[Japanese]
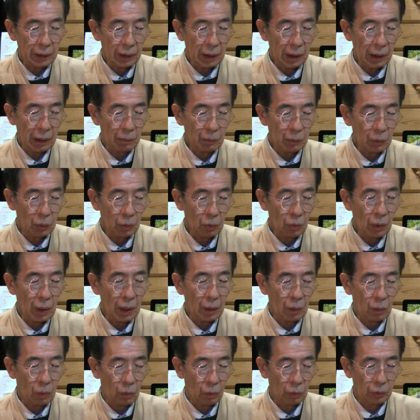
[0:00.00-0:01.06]
ないもの
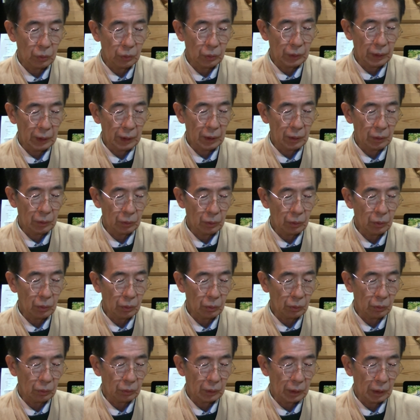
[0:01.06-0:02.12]
は購入できるという
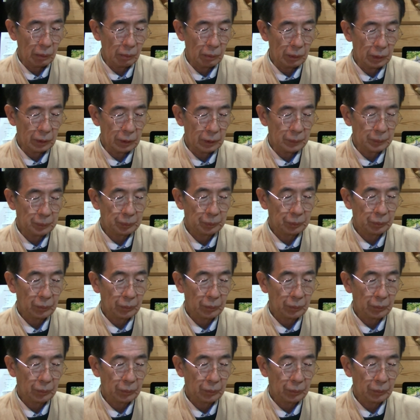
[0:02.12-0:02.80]
ことになります。